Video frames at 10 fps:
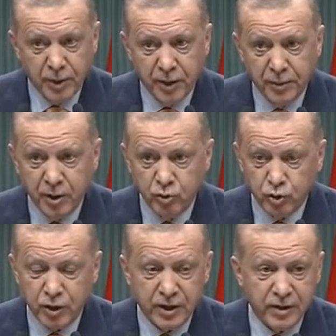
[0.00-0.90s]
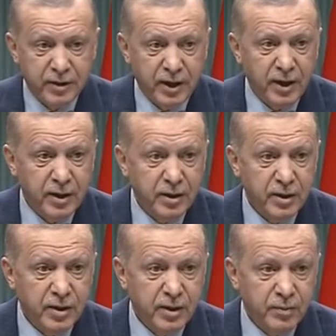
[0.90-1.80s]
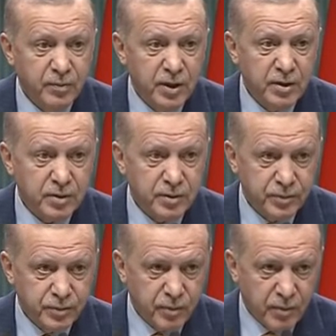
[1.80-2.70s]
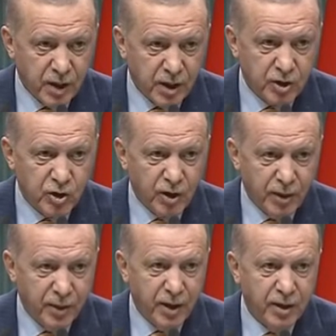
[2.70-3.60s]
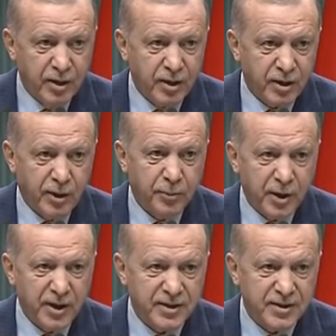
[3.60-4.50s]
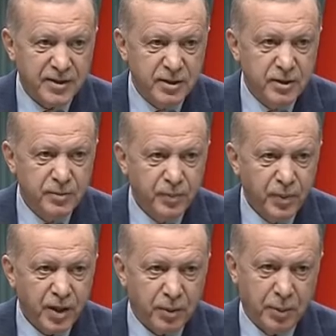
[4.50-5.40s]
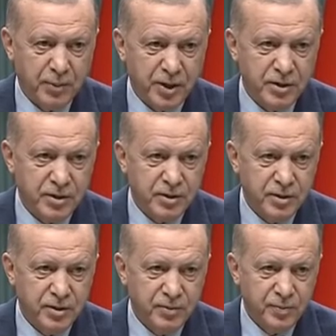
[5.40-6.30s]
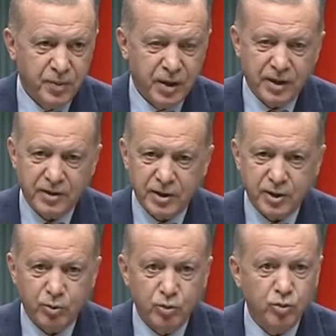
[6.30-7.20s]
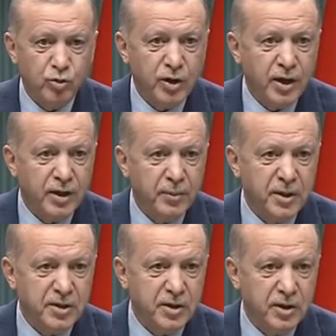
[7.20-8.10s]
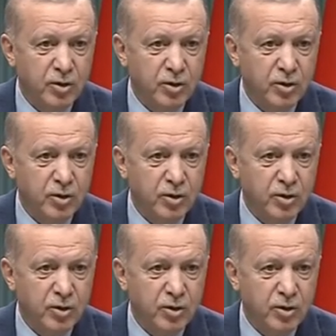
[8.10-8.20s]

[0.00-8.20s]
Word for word: hemen üzerinde bir aşılama kampanyasını tamamladık. Neredeyse bunun dünyada benzeri